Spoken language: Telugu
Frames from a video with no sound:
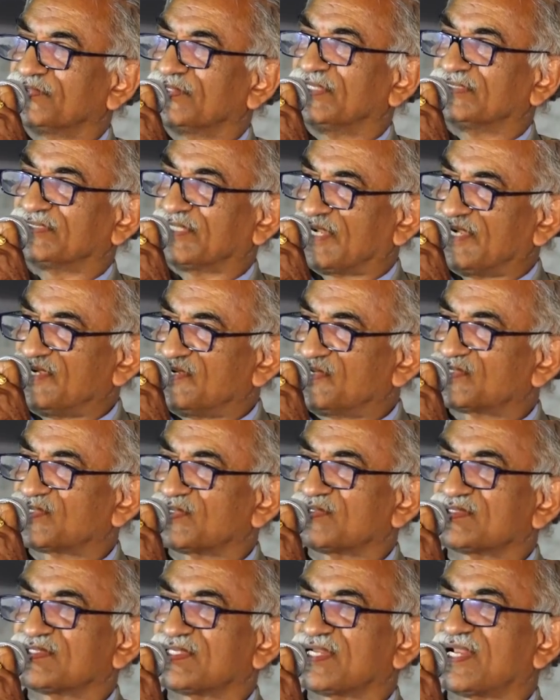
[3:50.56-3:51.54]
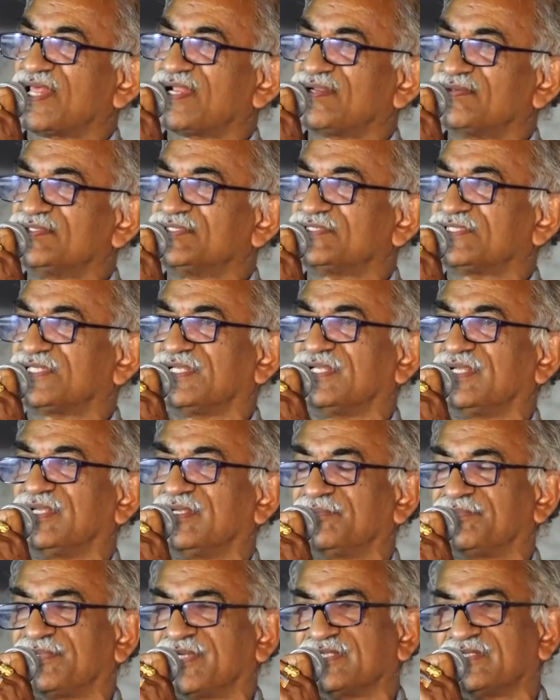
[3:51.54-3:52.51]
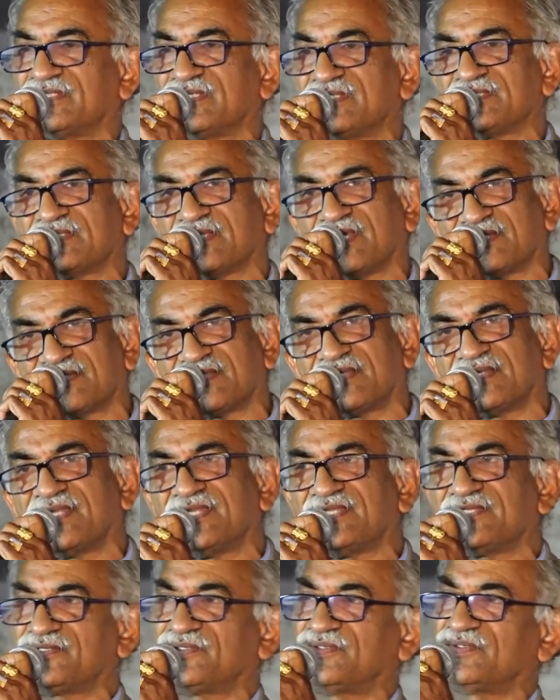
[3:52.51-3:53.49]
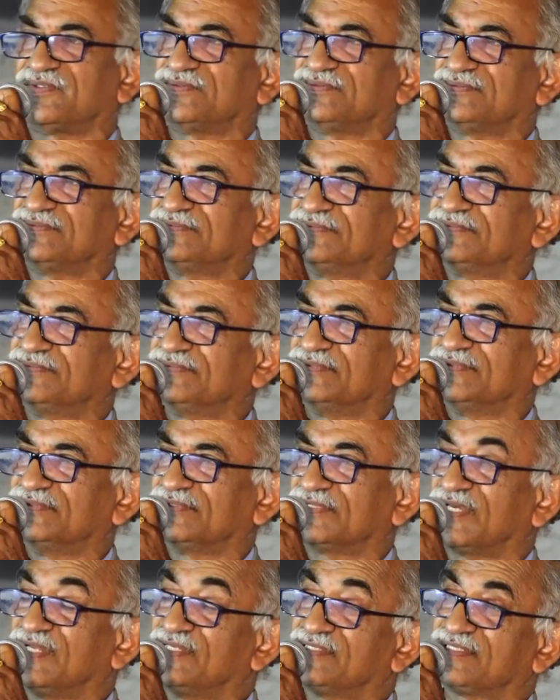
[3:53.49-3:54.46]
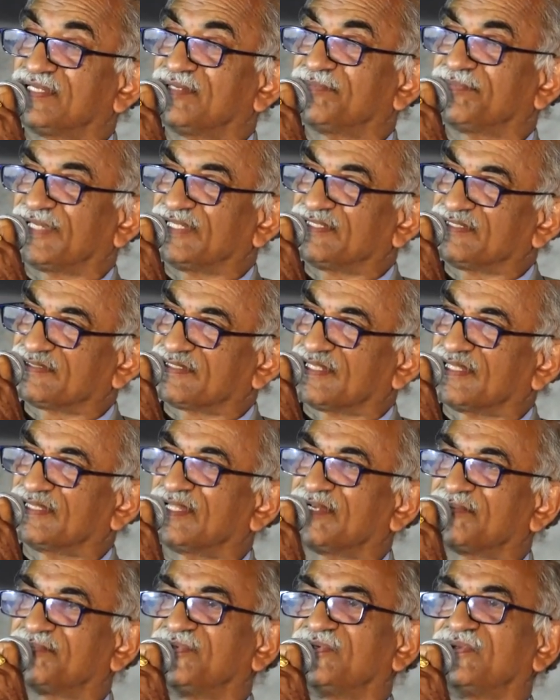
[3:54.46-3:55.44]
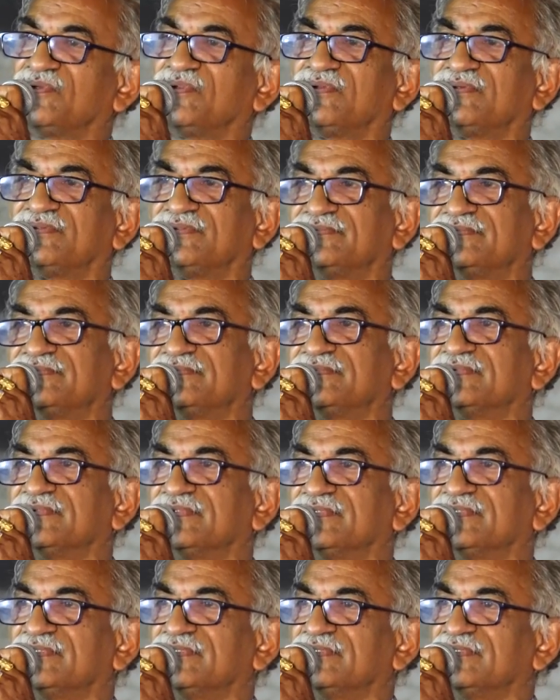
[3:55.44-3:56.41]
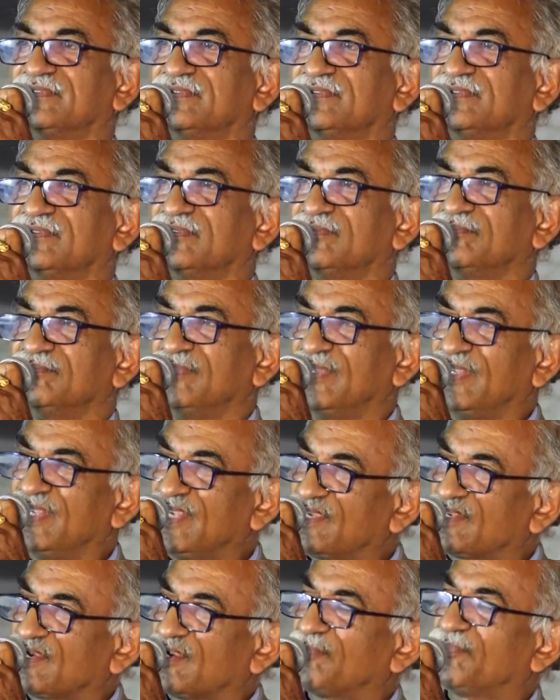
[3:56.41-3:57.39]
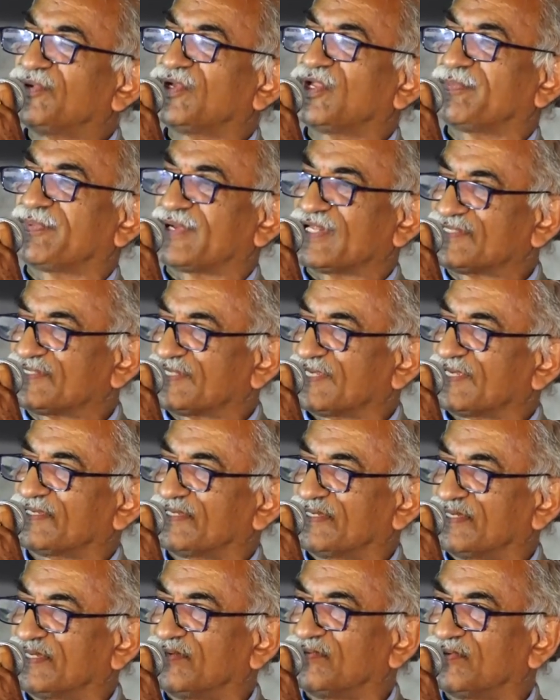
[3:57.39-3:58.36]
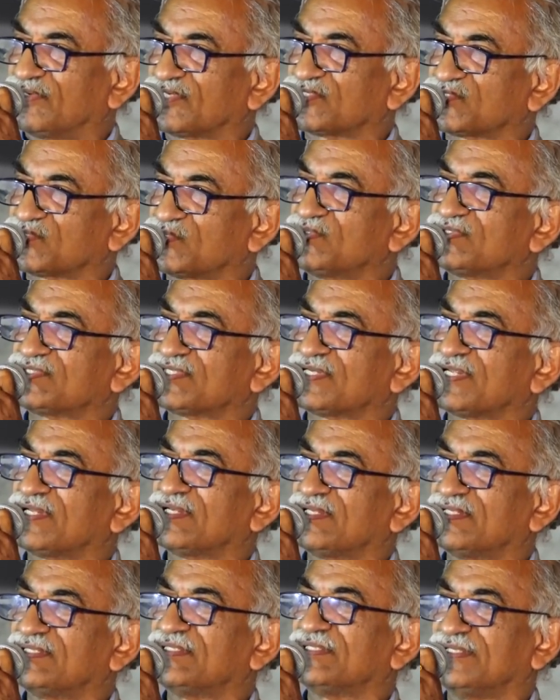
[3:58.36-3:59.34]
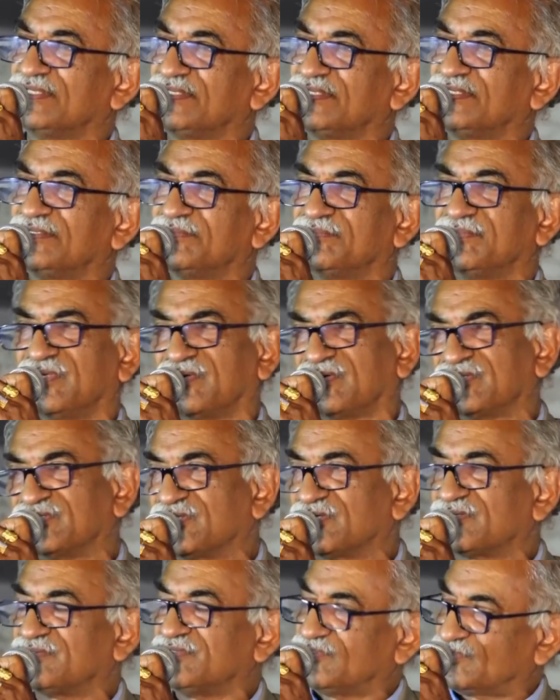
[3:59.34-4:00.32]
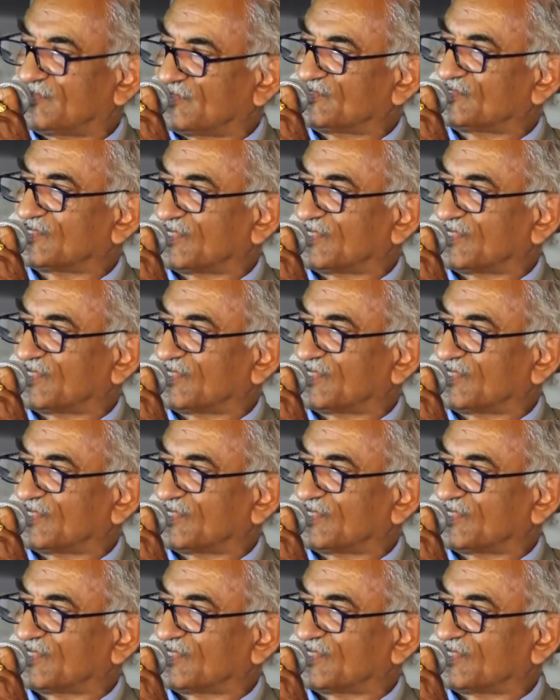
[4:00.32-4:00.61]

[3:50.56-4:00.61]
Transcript: గత రెండు సంవత్సరాల నుంచి ప్రతి చాప్టర్ నైట్లోనూ కలిసిన ప్రతి సందర్భంలోనూ మీ క్లబ్కి ప్రత్యేకంగా ఒక సూచన అనేది మేమందరం ఇవ్వటం